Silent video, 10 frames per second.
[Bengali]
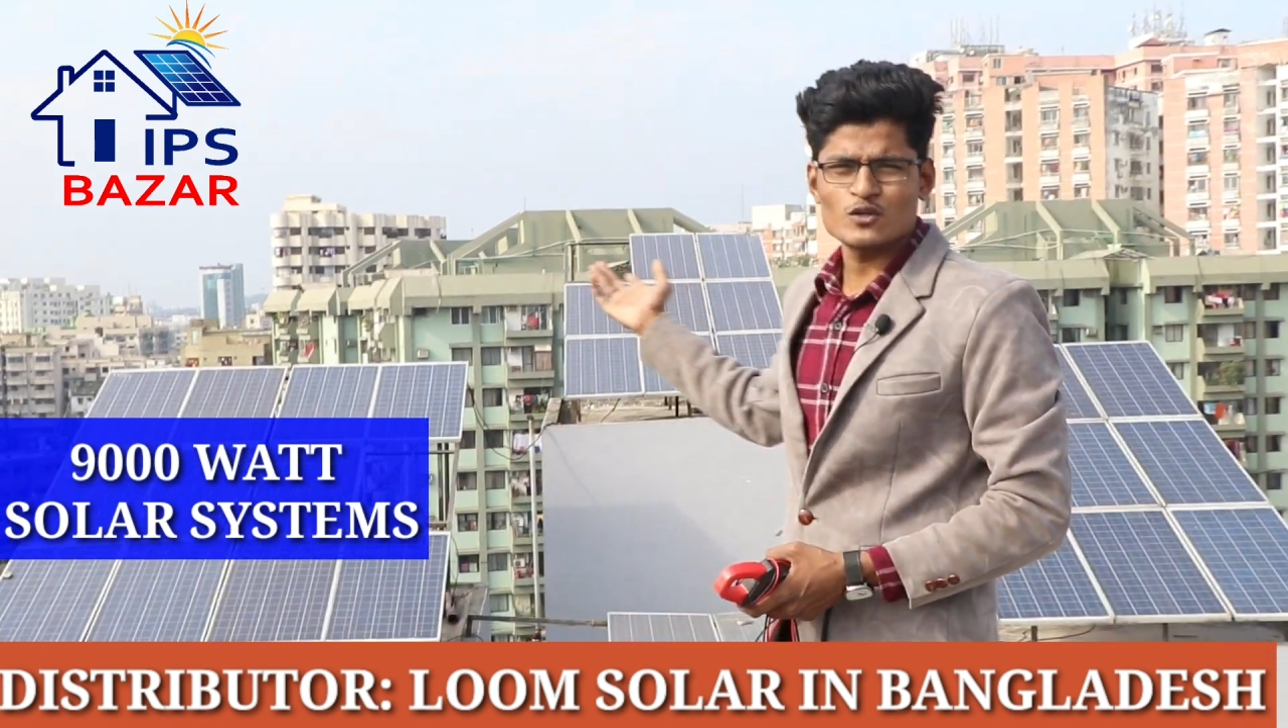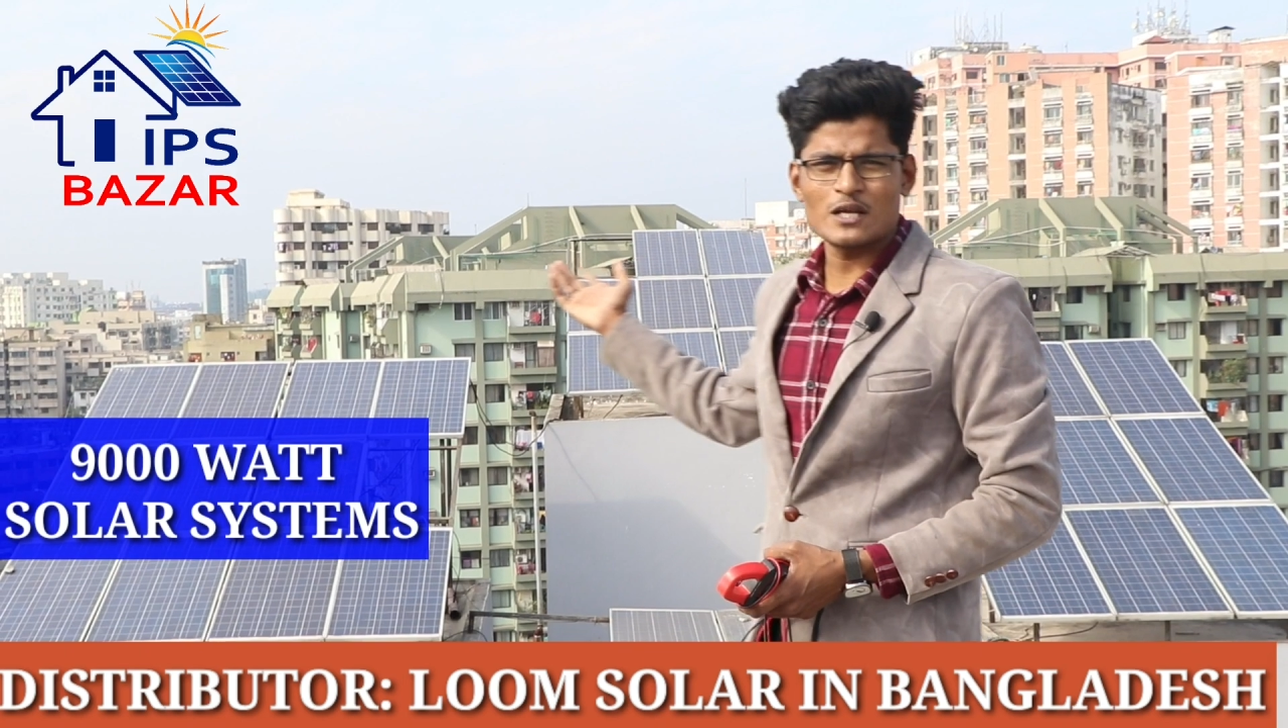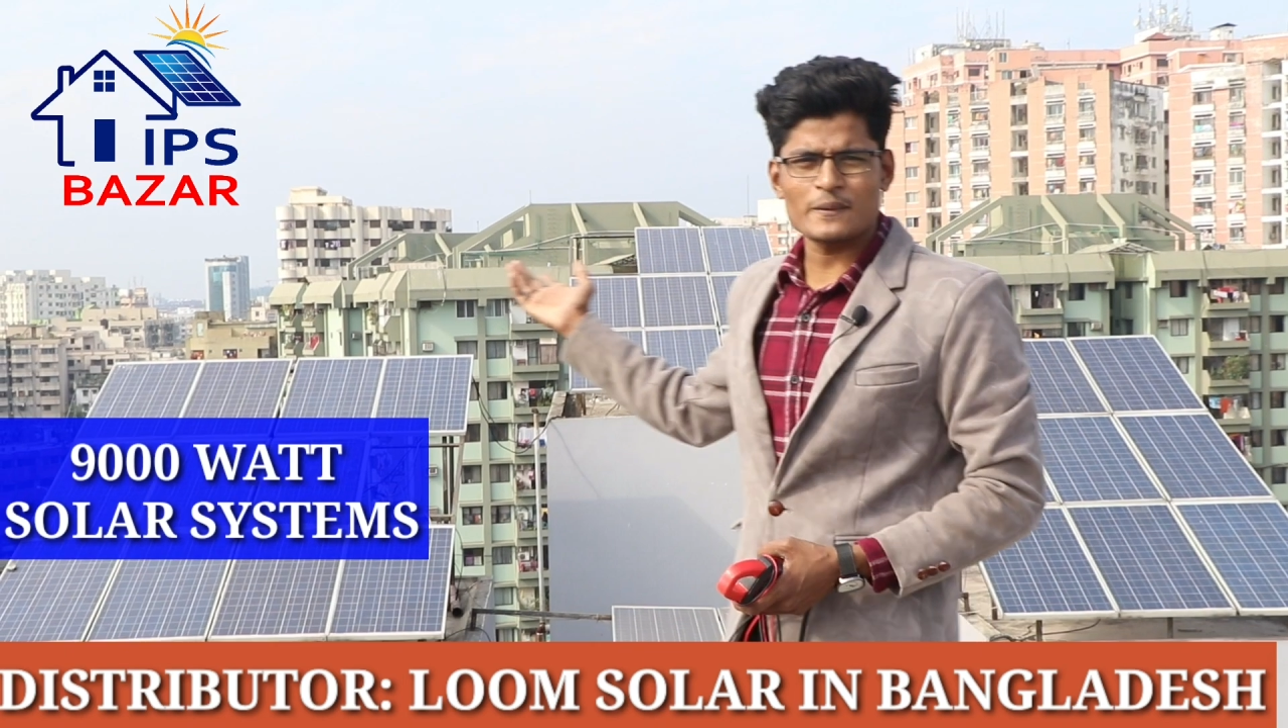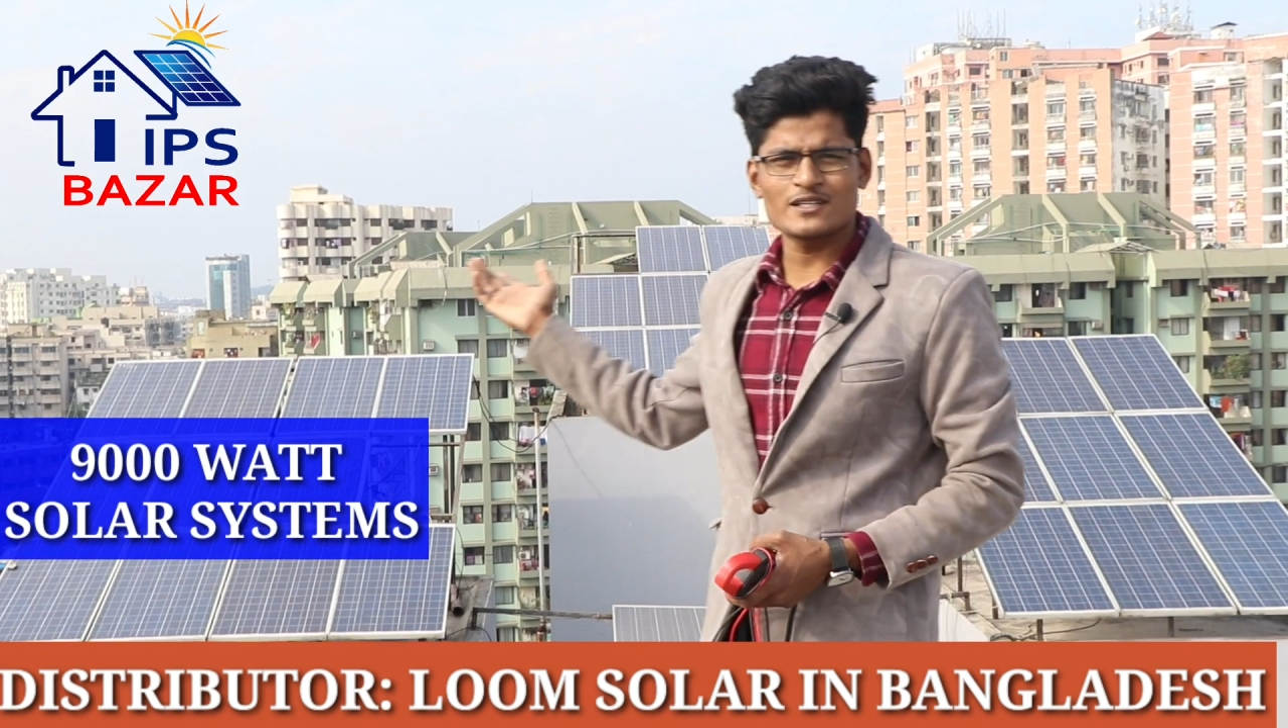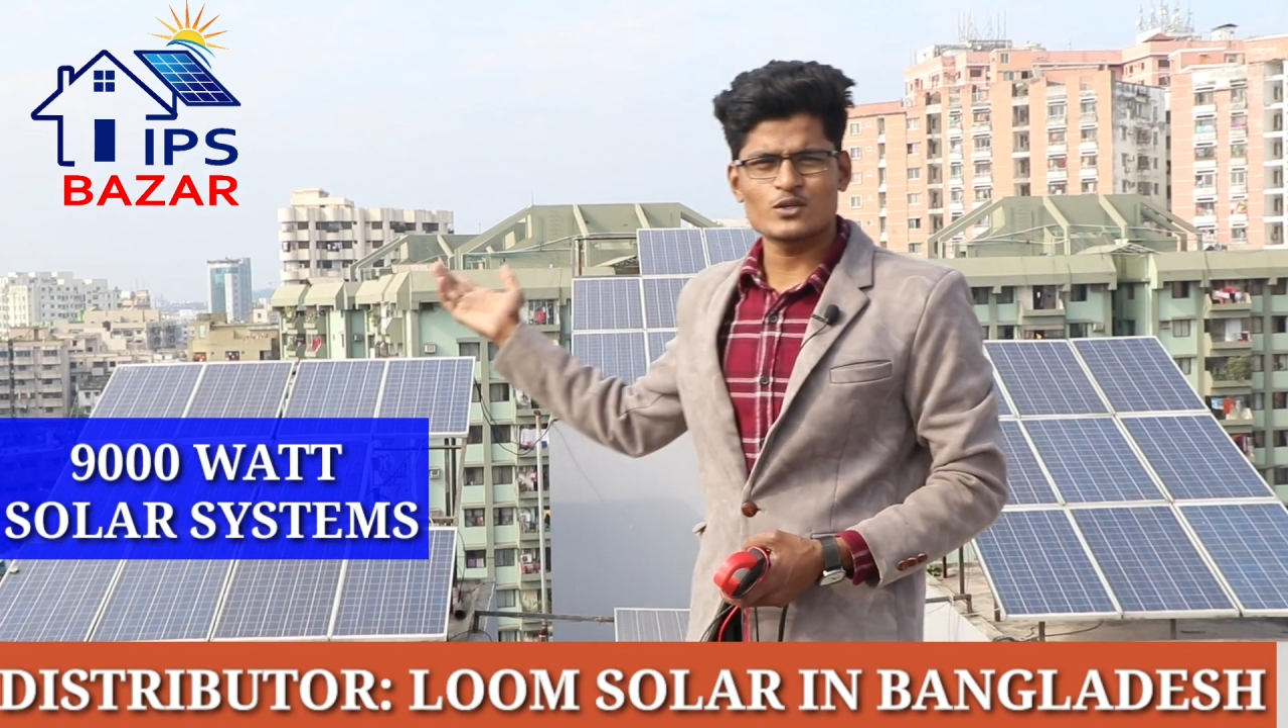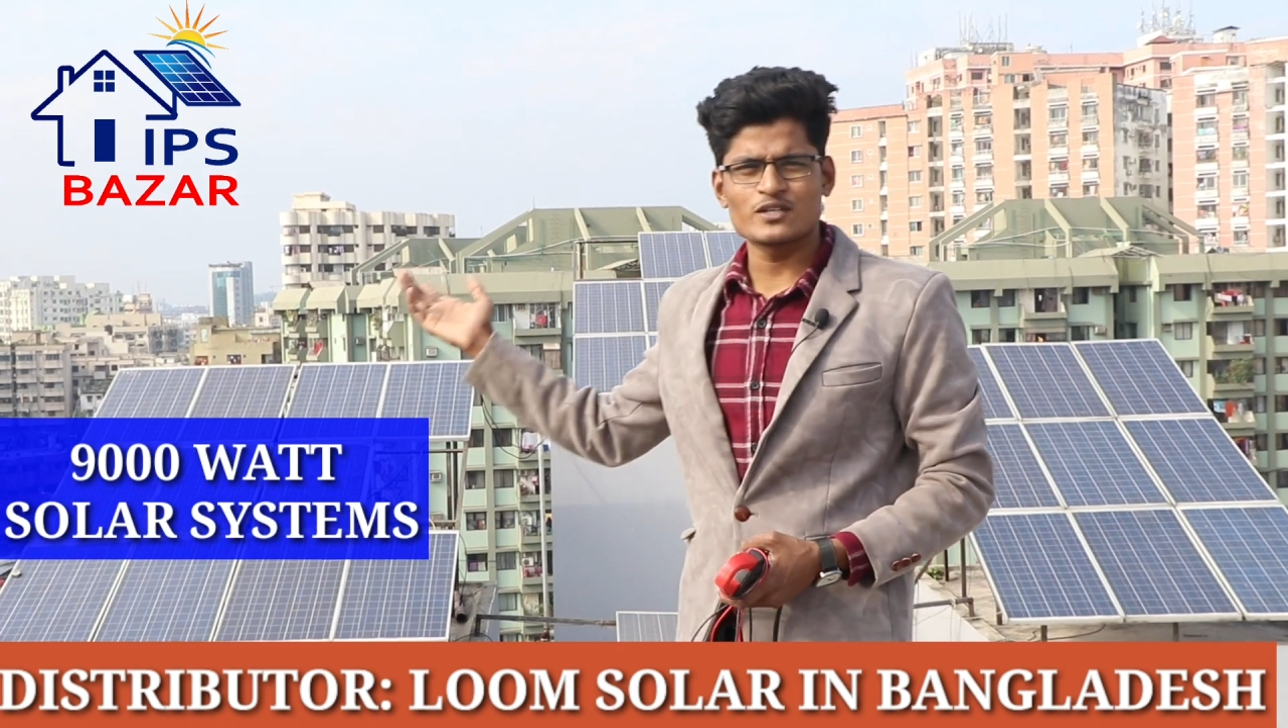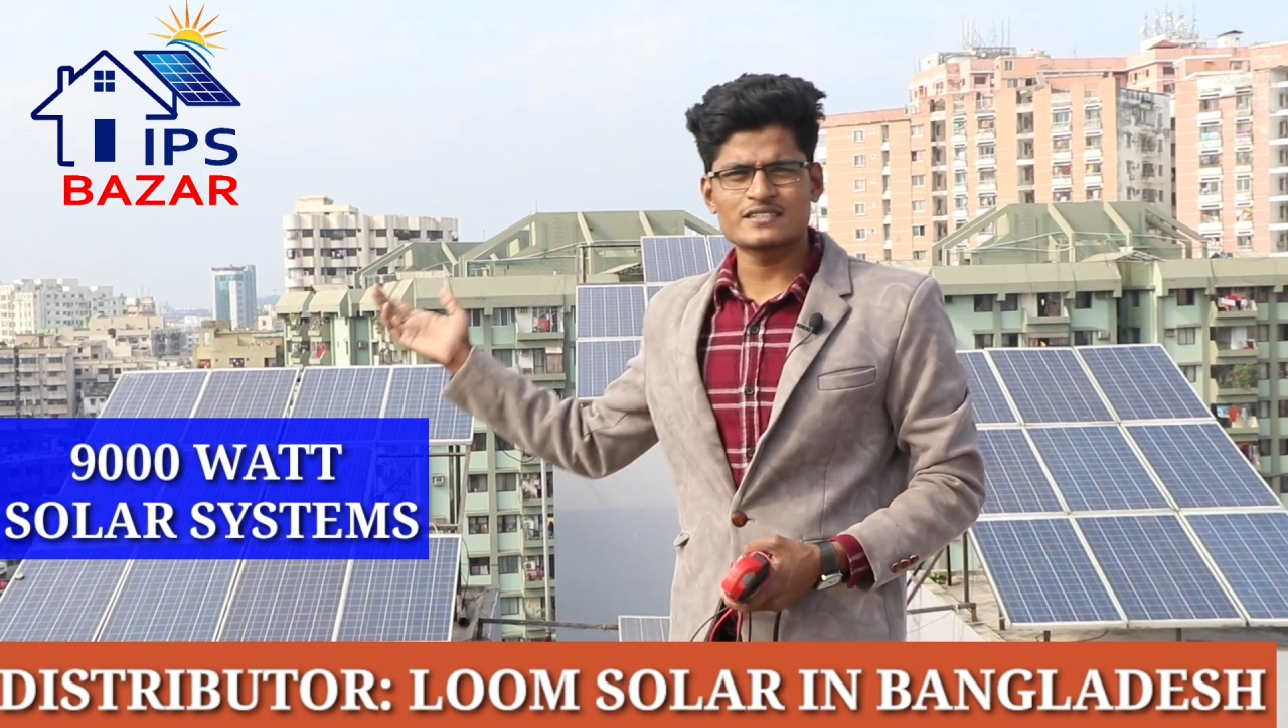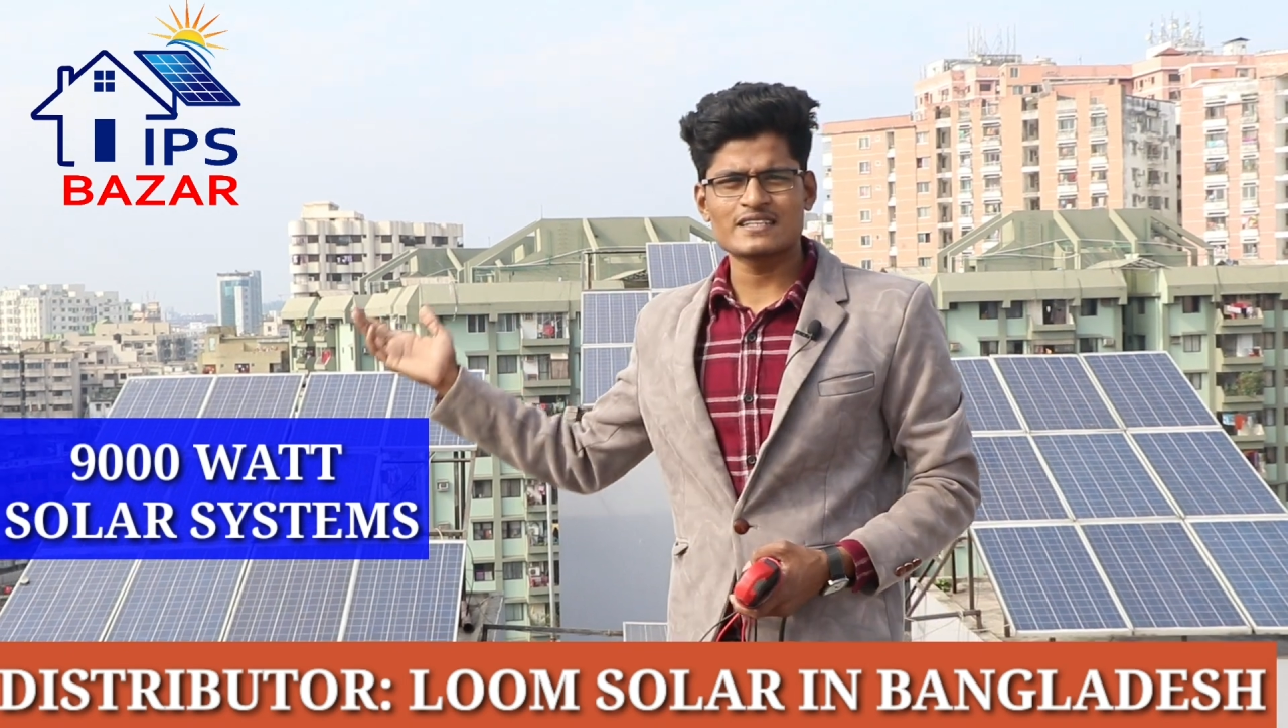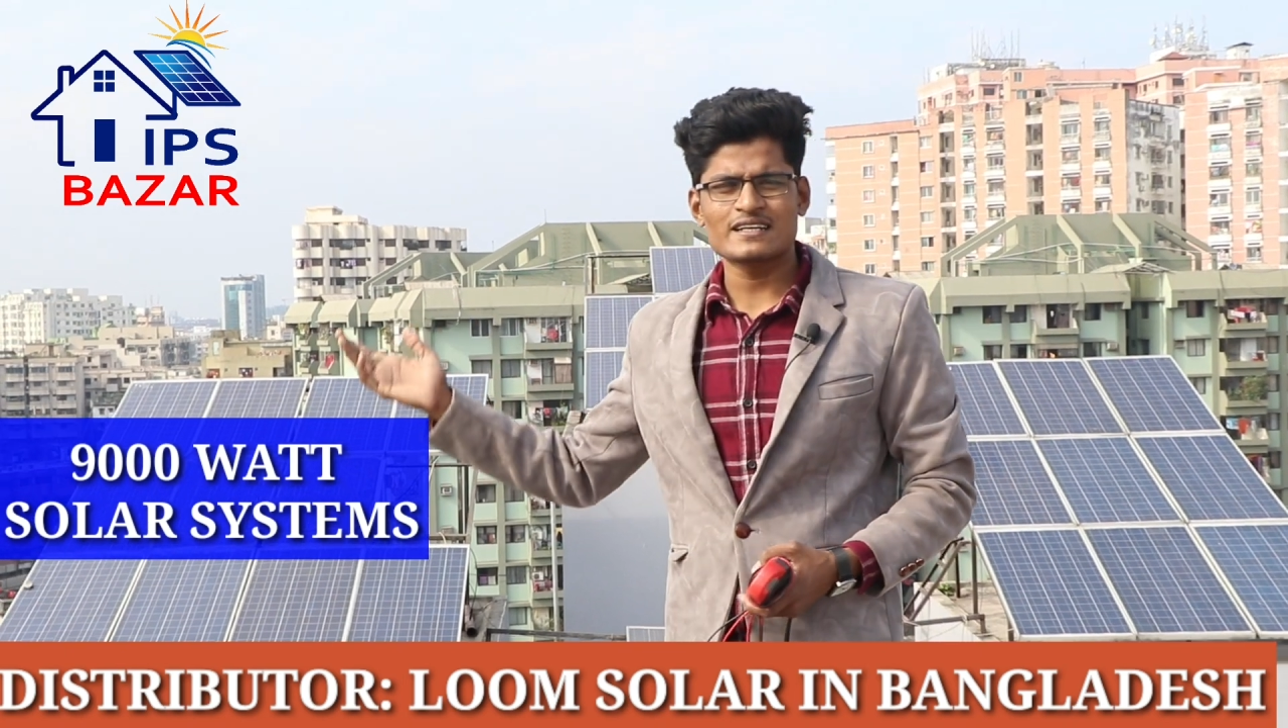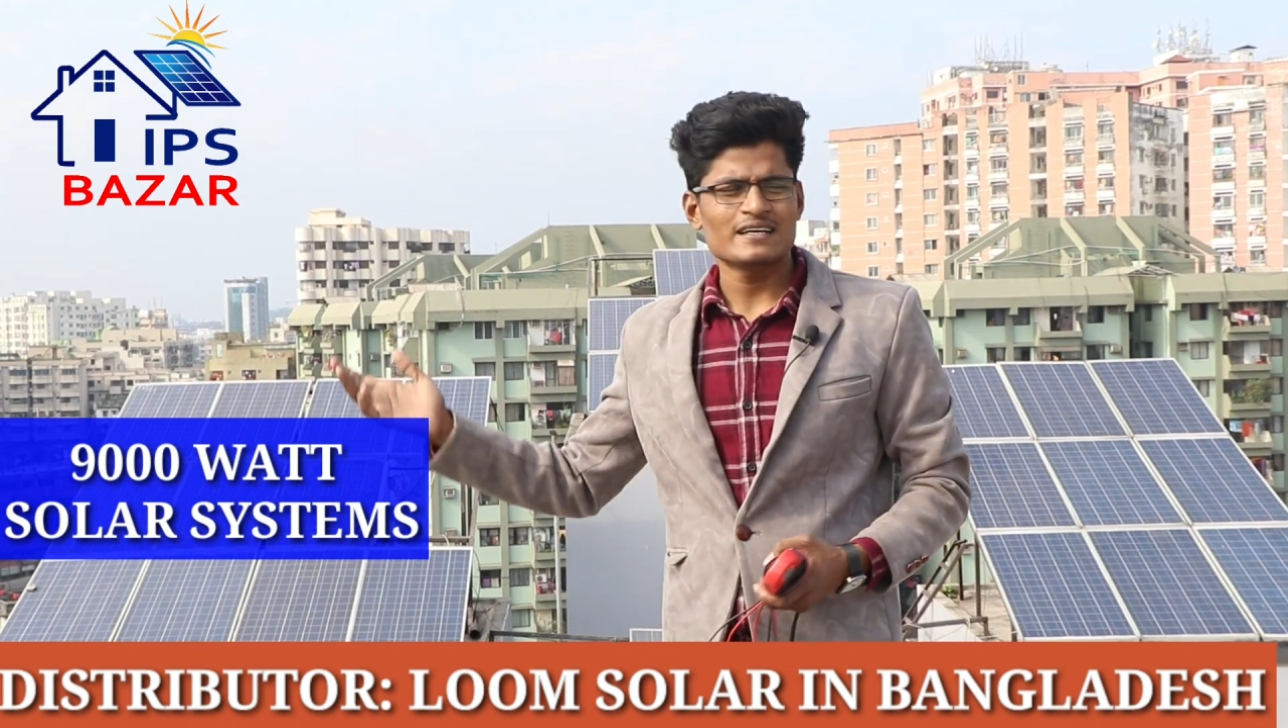সোলার প্যানেল
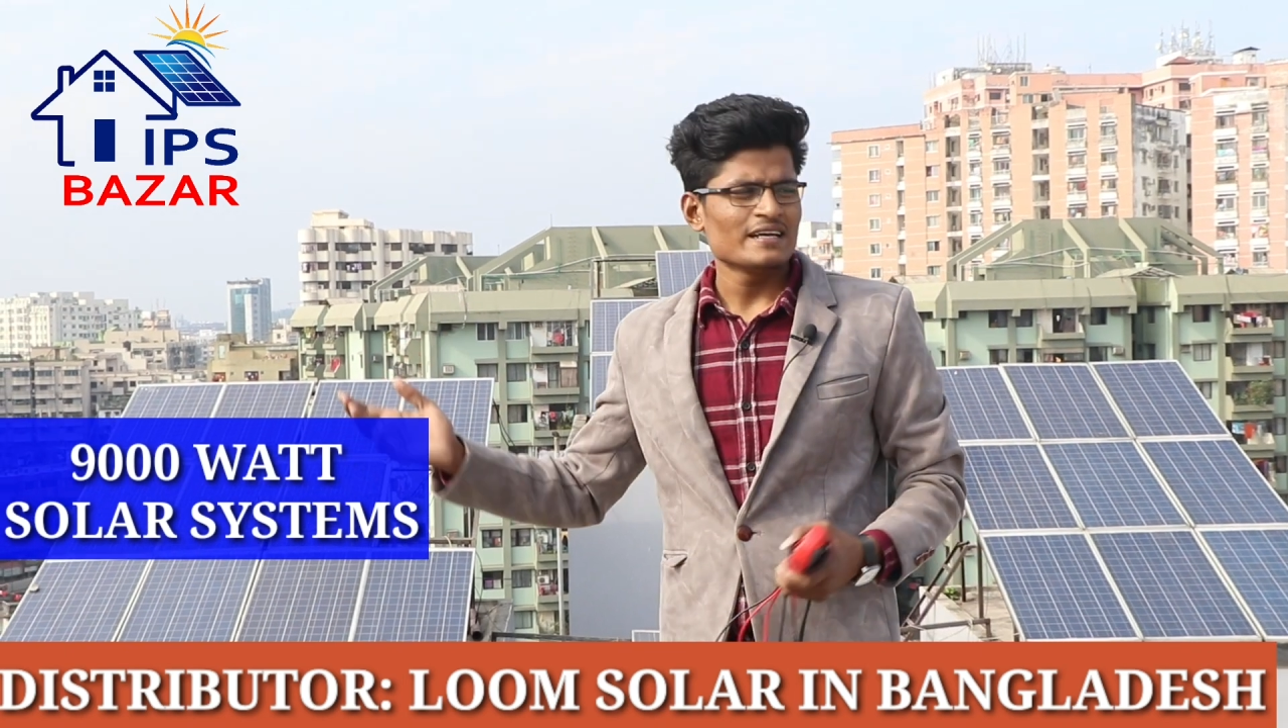রয়েছে